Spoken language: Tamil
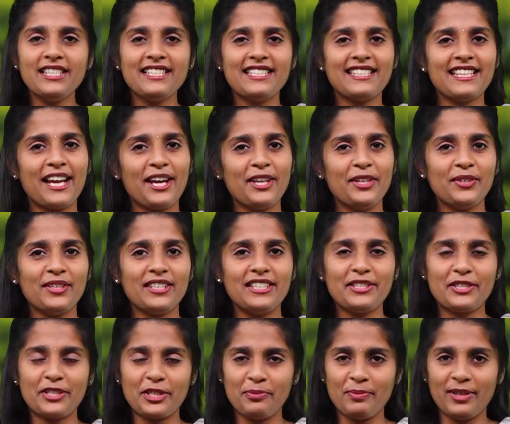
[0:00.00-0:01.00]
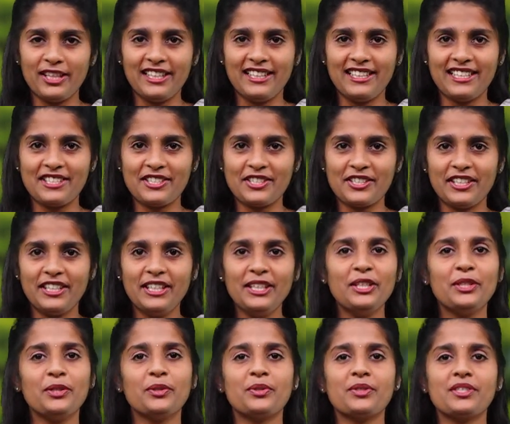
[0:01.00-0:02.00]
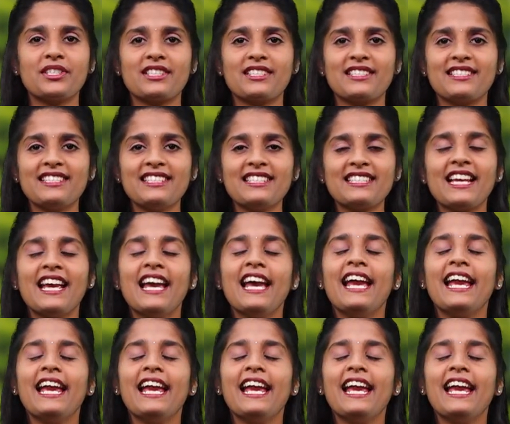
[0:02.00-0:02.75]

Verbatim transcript: வியூவர்ஸ் நான் உங்கள் ஸ்ரீமதி தர்ஷினி நியூட்ரிஷனிஸ்ட்